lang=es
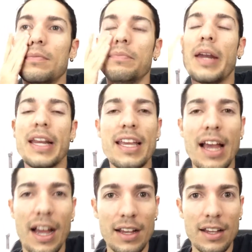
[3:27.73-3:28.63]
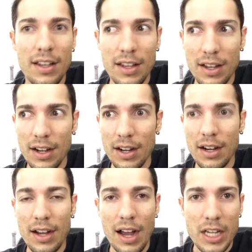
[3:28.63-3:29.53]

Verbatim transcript: me iría a,